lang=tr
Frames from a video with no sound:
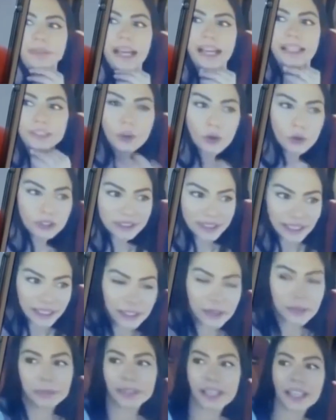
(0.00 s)
Ben
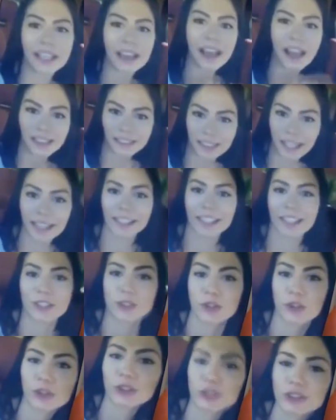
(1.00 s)
göstereyim nerelerden
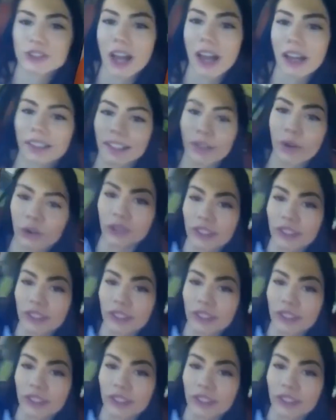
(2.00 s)
geçiyoruz, hangi